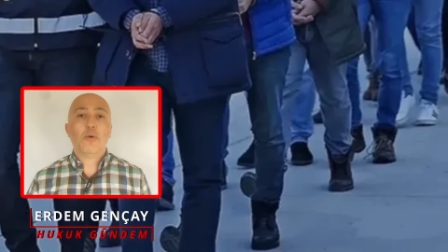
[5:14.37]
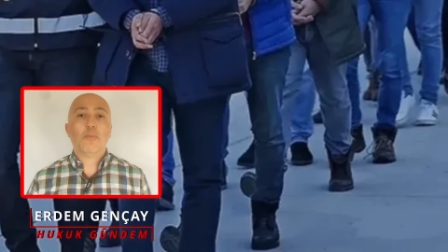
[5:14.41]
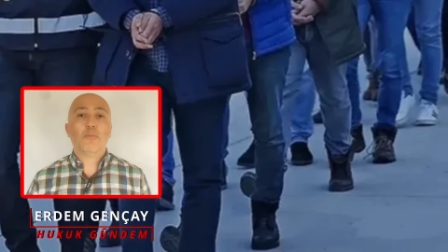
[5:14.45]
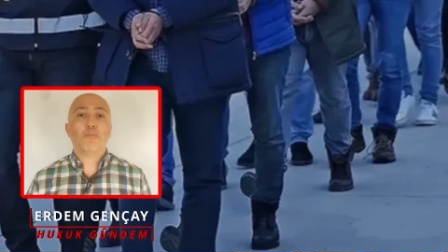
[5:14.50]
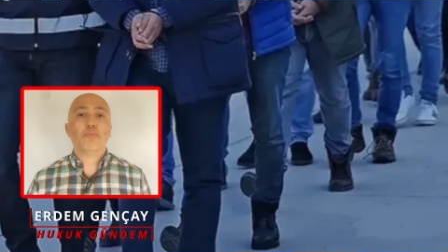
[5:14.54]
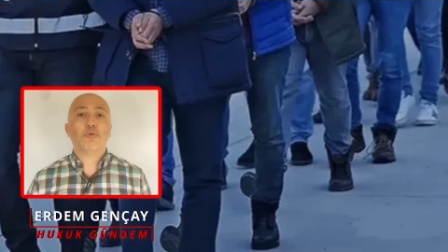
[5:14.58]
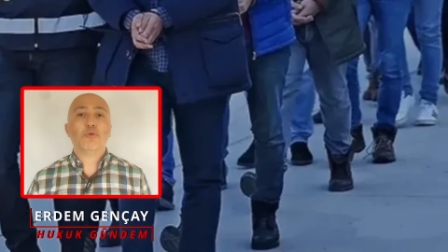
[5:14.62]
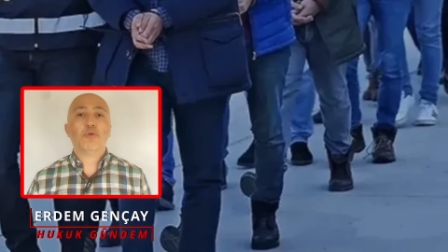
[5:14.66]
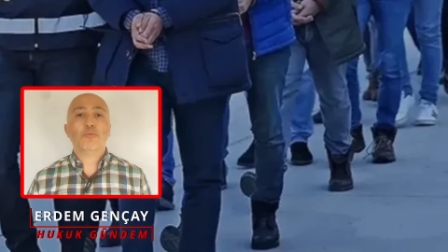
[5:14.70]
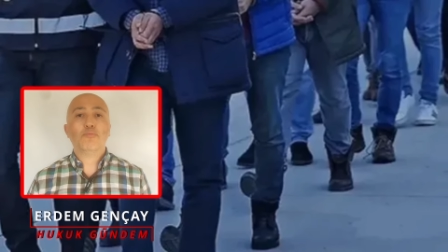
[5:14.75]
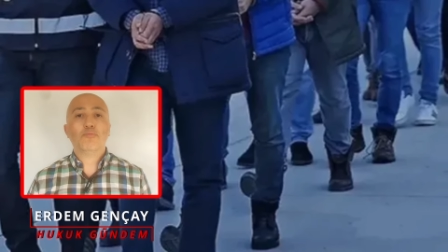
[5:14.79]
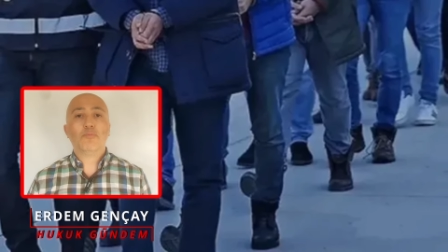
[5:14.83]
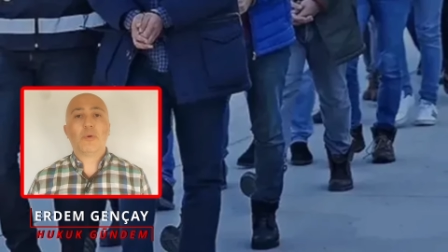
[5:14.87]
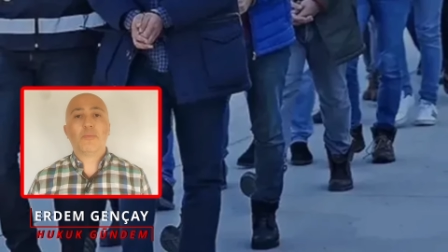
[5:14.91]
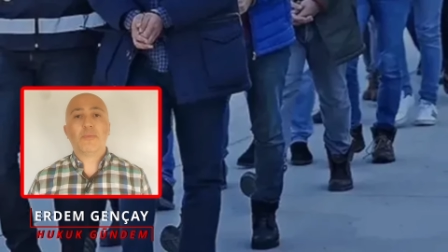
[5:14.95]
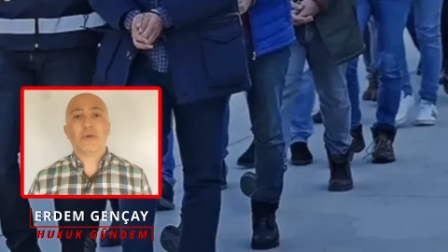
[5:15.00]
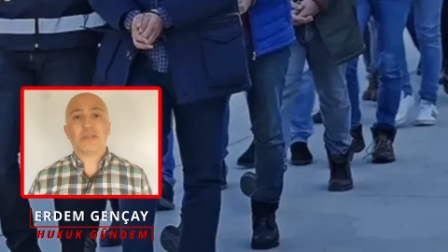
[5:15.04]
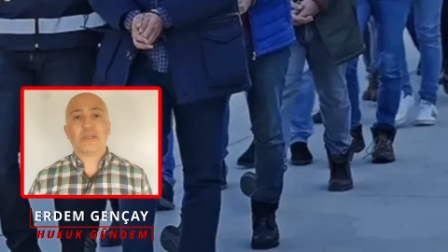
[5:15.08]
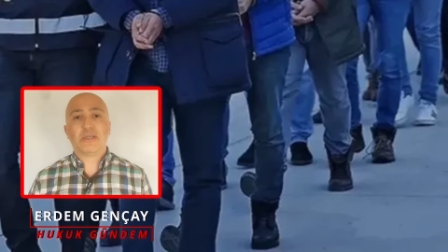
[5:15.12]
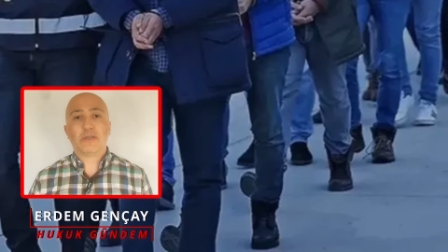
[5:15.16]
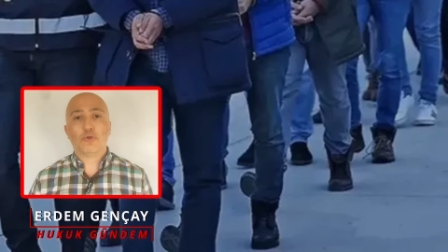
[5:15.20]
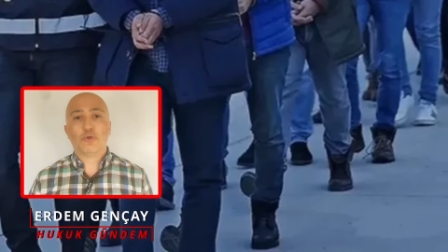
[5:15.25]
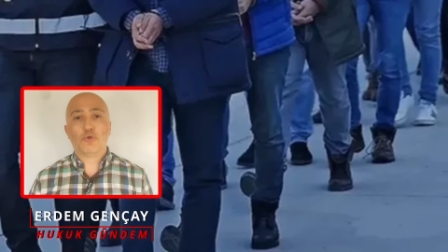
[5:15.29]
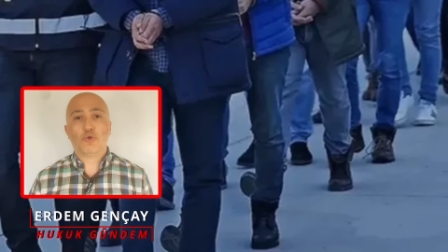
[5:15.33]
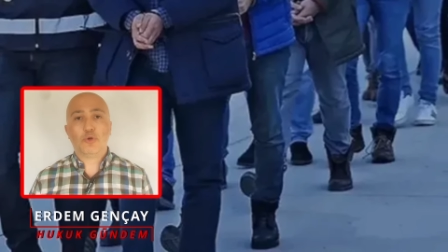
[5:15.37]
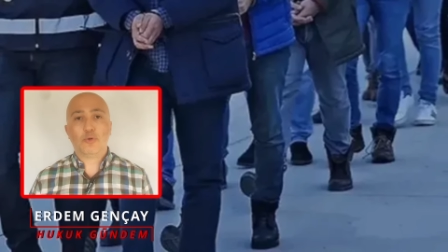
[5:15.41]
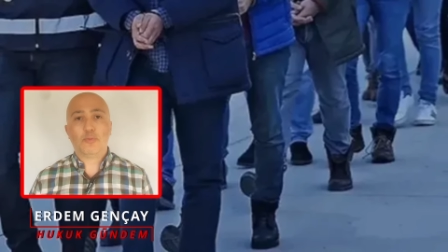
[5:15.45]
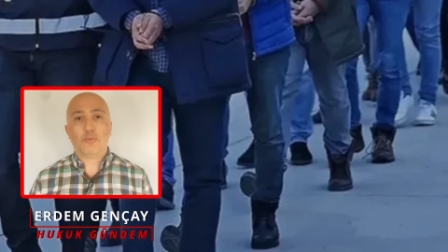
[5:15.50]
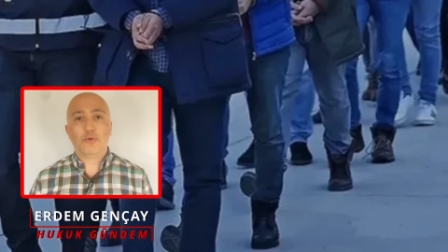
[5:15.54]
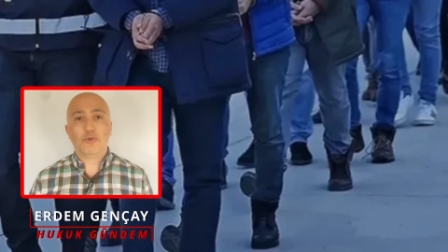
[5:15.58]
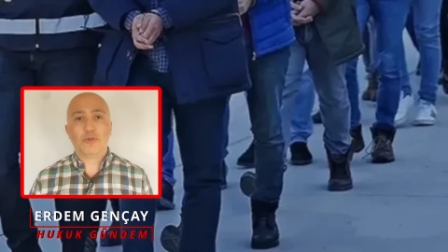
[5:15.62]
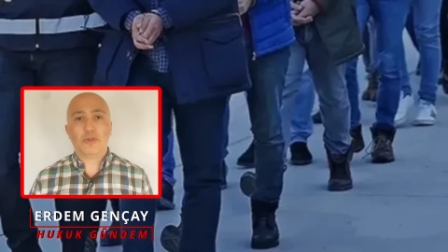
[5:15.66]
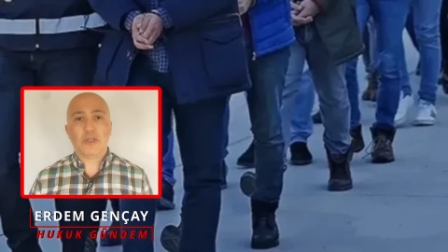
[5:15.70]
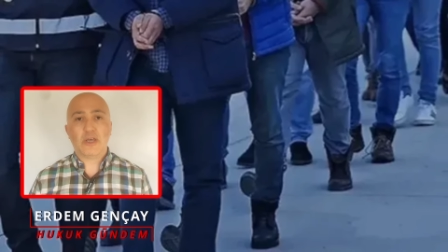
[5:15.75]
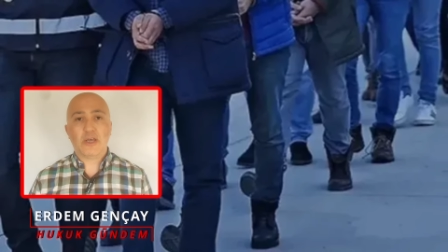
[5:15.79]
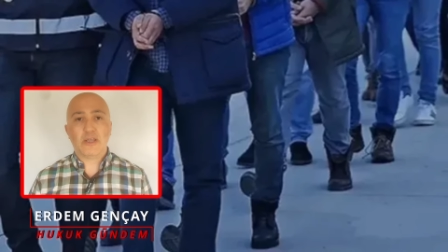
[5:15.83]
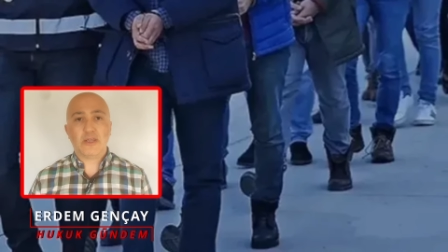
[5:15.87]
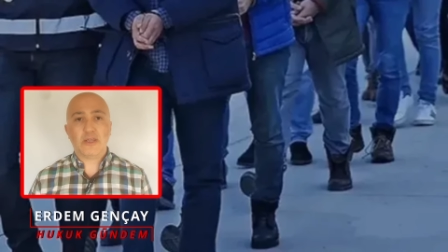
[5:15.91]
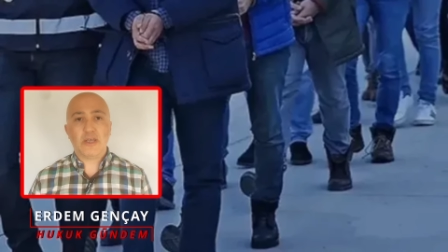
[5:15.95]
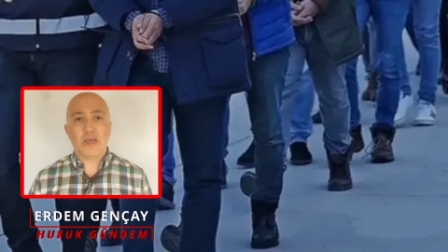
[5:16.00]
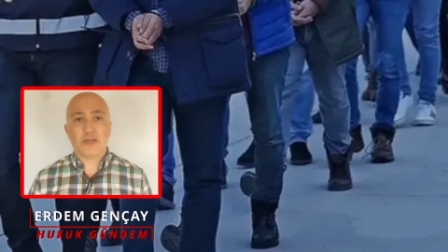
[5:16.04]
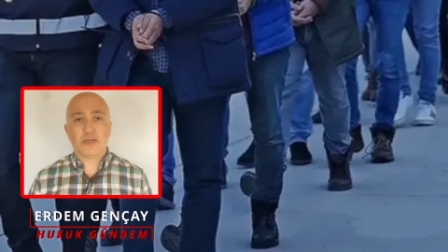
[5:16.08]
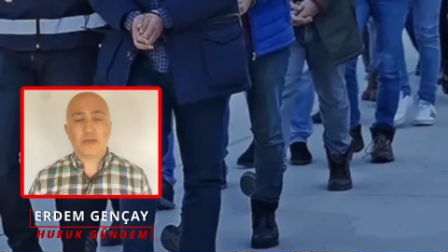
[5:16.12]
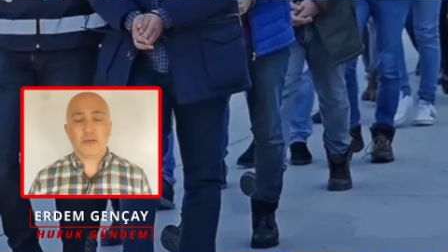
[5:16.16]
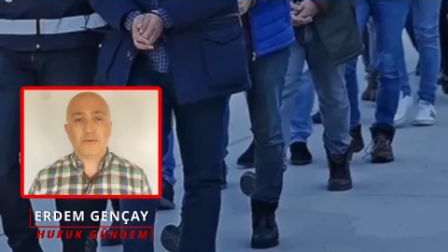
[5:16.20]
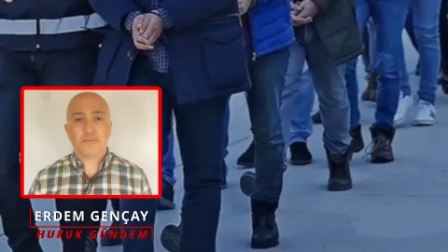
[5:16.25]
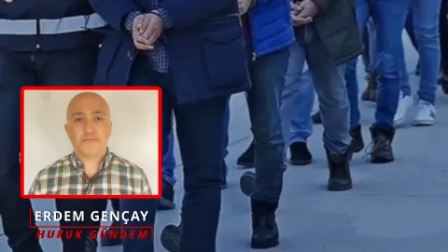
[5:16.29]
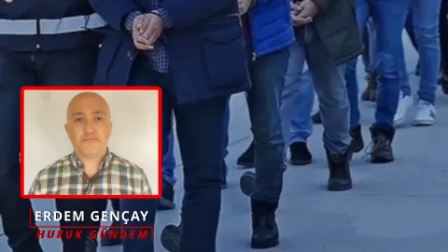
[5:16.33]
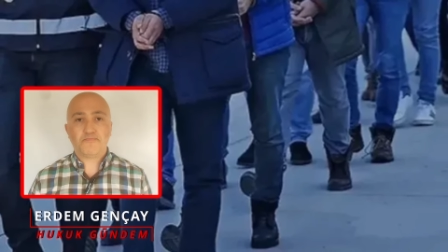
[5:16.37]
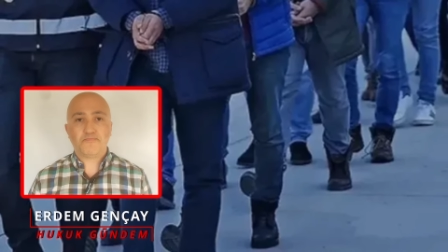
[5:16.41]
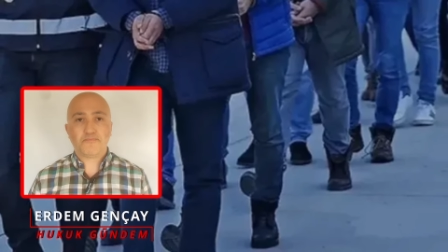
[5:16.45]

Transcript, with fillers: bulunmaması durumunda der.